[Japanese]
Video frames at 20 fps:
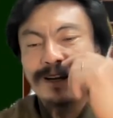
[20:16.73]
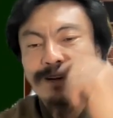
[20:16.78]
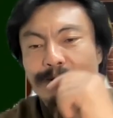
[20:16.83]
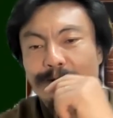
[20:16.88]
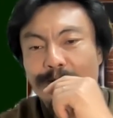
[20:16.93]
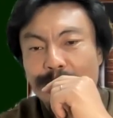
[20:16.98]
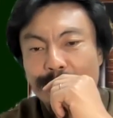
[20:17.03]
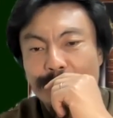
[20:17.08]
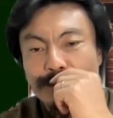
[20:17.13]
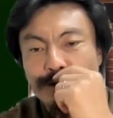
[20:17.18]
あ
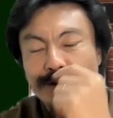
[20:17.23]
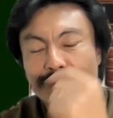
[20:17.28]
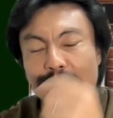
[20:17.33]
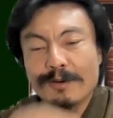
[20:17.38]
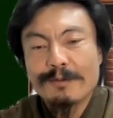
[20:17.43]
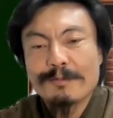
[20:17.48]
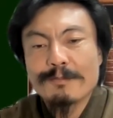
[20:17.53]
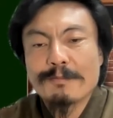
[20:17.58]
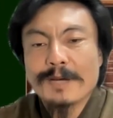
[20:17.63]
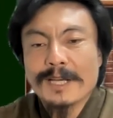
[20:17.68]

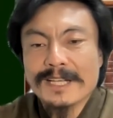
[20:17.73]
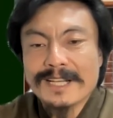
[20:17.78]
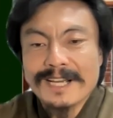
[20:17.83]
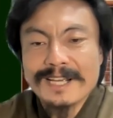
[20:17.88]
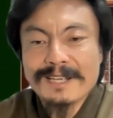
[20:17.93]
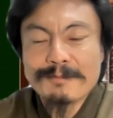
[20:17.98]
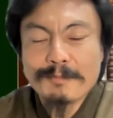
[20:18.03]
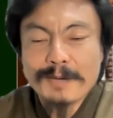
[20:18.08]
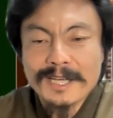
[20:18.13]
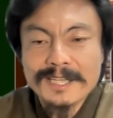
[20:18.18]
のー、毎
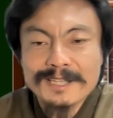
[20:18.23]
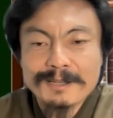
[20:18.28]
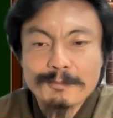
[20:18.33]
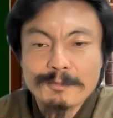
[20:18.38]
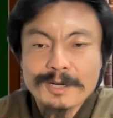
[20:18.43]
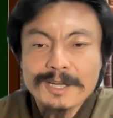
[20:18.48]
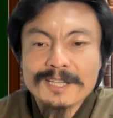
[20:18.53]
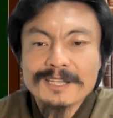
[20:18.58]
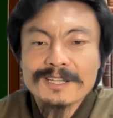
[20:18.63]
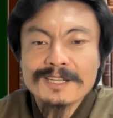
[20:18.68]
回撒いて
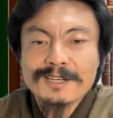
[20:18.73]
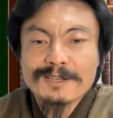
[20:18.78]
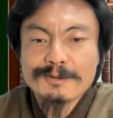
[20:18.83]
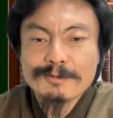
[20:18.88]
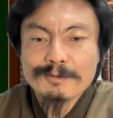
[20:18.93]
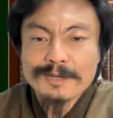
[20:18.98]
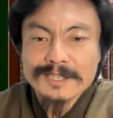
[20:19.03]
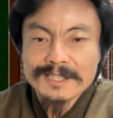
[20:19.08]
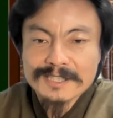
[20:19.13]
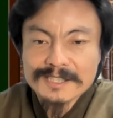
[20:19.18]
もらったり
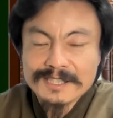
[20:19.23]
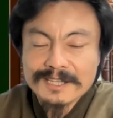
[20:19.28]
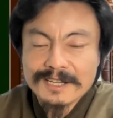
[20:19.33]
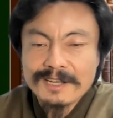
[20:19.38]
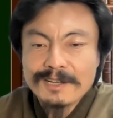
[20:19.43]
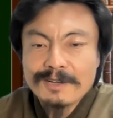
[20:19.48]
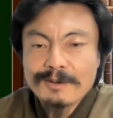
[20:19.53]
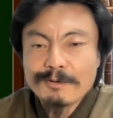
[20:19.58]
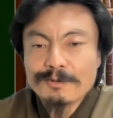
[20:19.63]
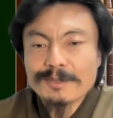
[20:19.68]
とかですね